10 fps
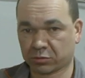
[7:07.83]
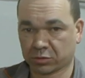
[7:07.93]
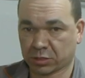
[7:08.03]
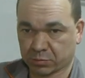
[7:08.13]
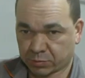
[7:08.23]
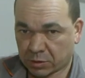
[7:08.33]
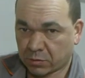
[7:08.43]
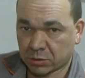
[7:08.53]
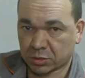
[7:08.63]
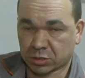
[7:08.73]
то есть там с
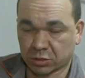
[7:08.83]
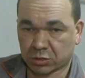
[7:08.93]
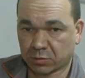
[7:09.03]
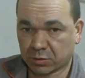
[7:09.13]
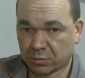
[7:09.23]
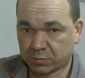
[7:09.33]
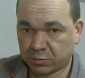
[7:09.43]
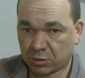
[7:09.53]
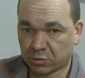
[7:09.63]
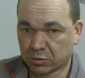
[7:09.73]
проводочкой, чтобы
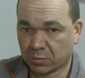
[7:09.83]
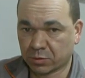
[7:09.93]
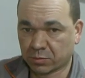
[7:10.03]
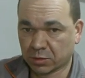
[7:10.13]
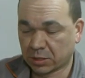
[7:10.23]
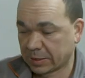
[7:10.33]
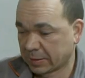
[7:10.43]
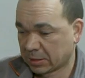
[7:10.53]
более удобно было,